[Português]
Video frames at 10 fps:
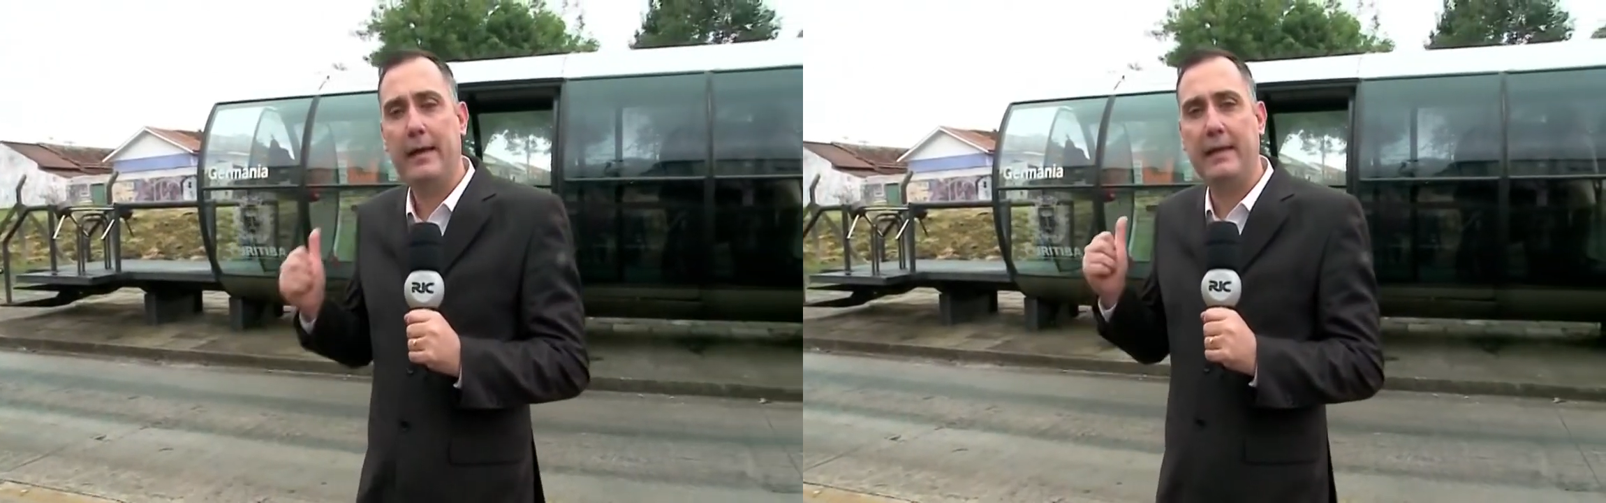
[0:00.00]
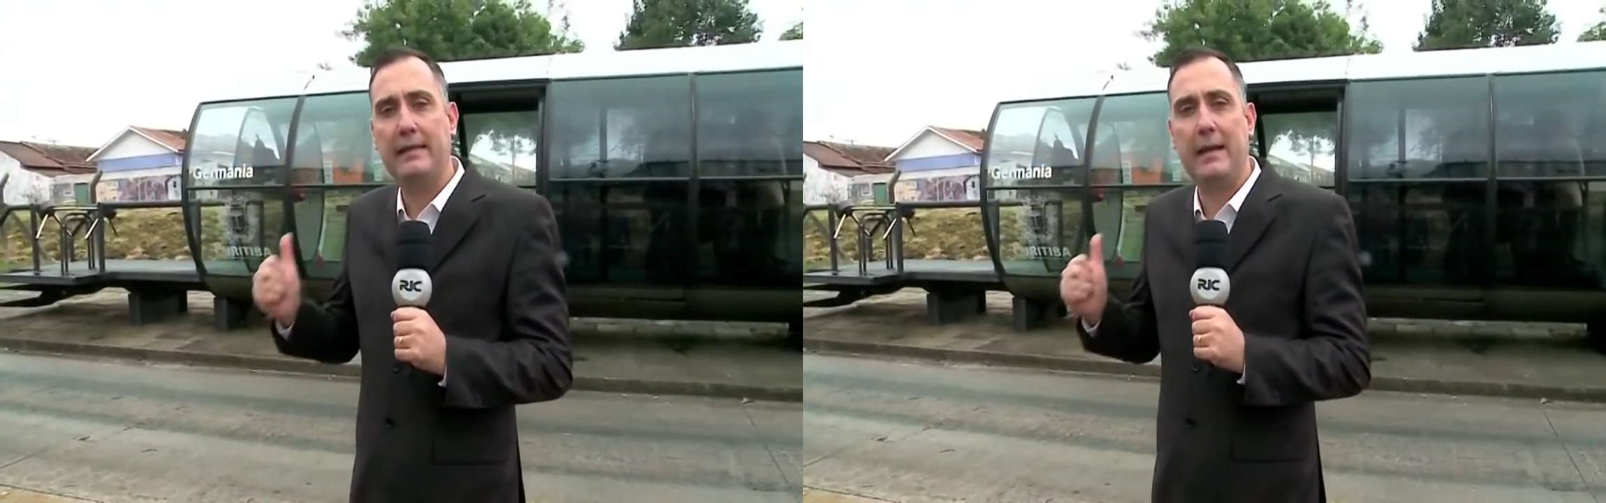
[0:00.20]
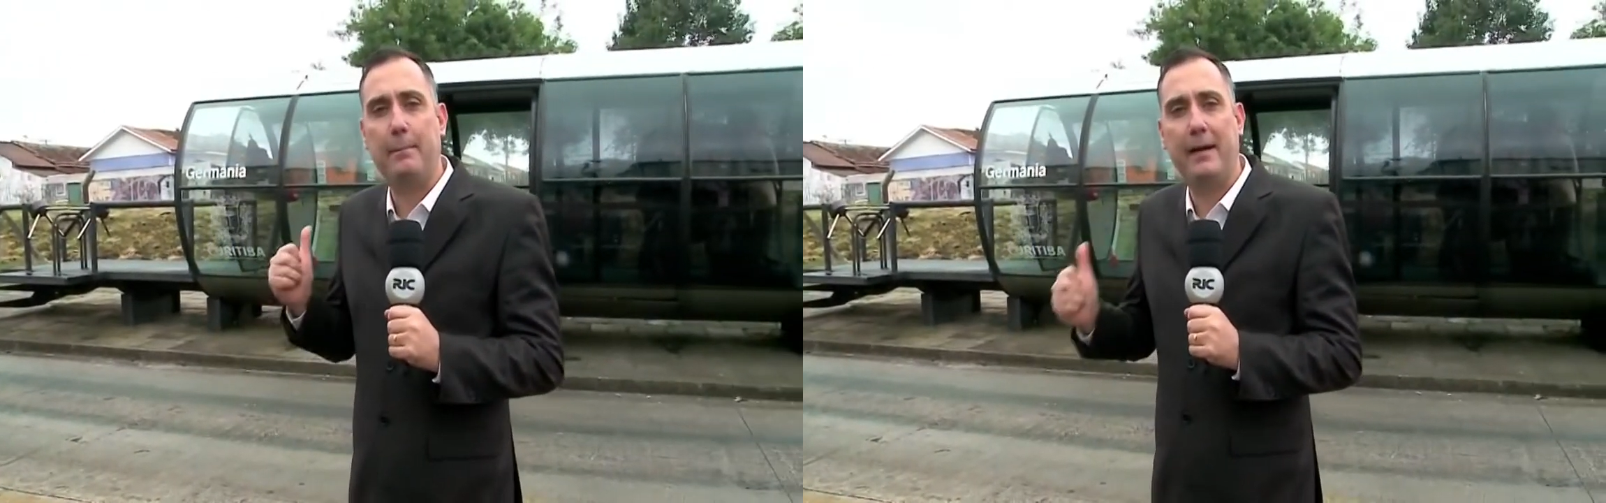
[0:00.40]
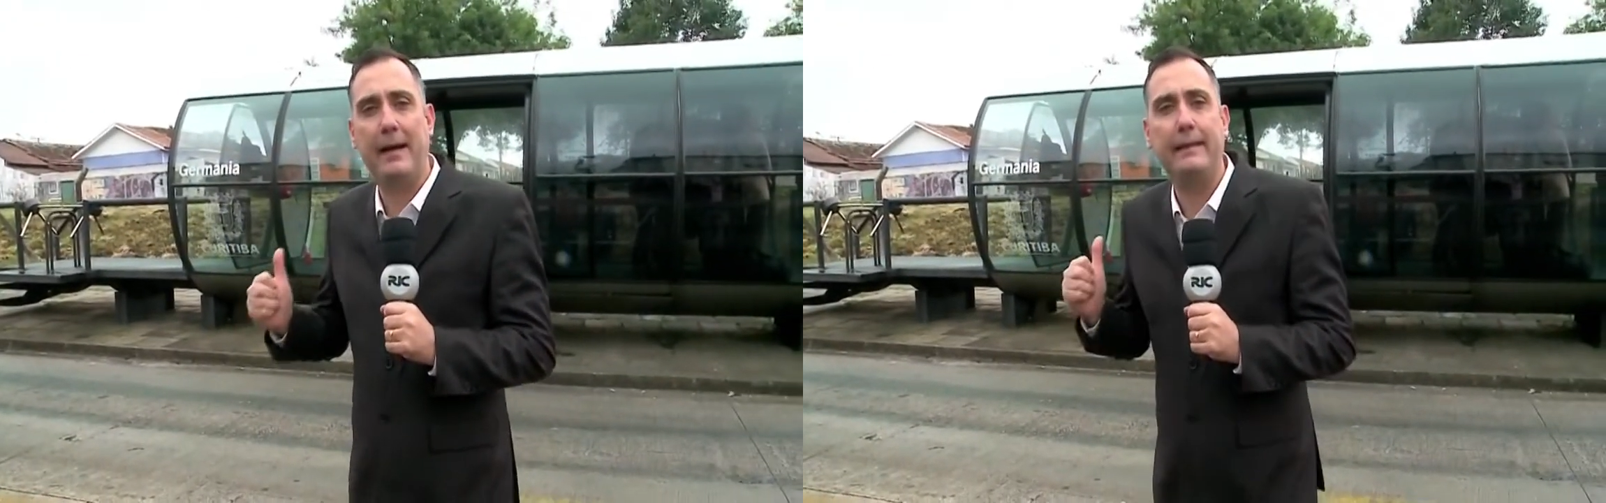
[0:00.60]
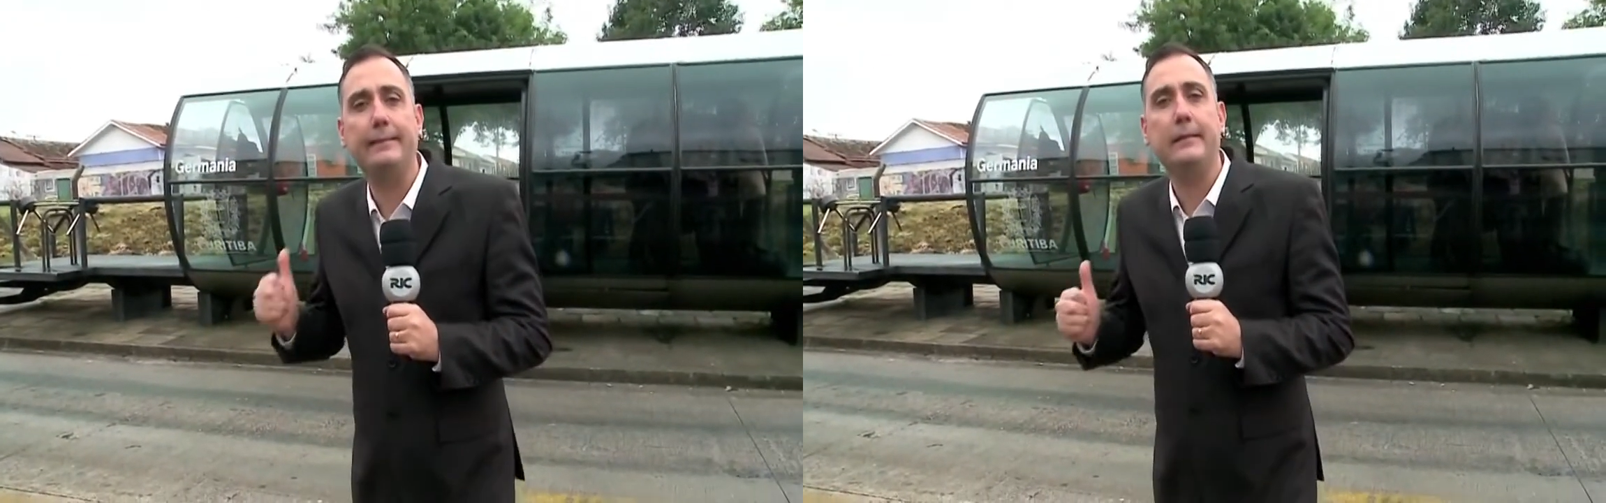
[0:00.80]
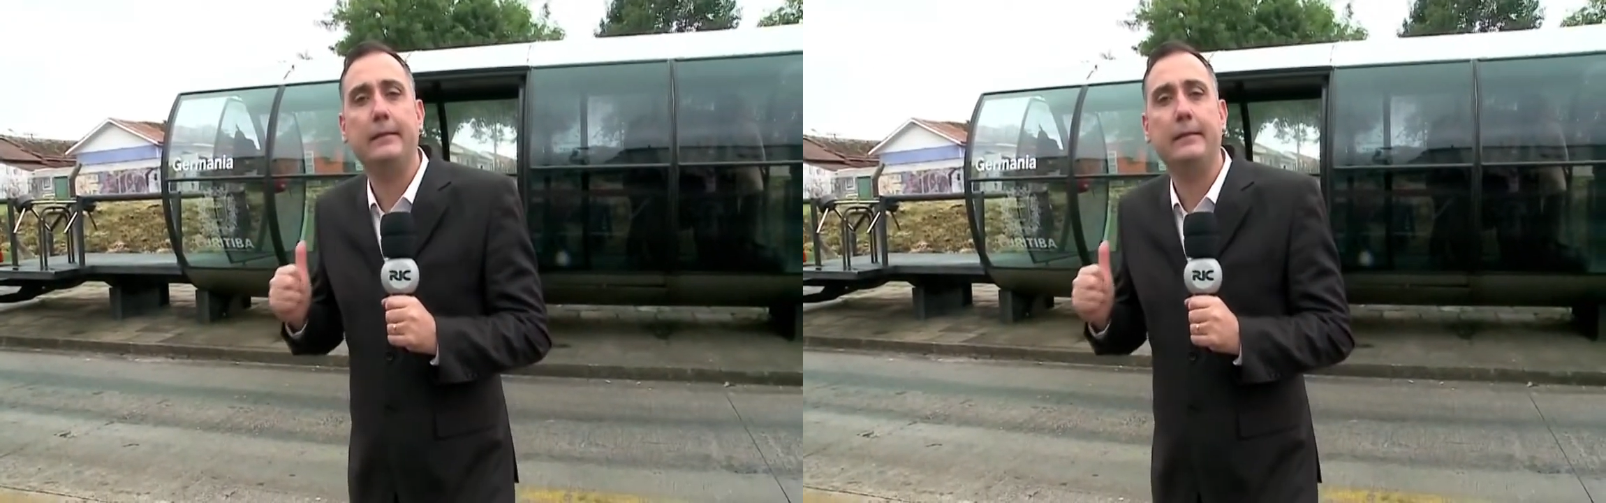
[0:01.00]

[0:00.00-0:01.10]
que trabalha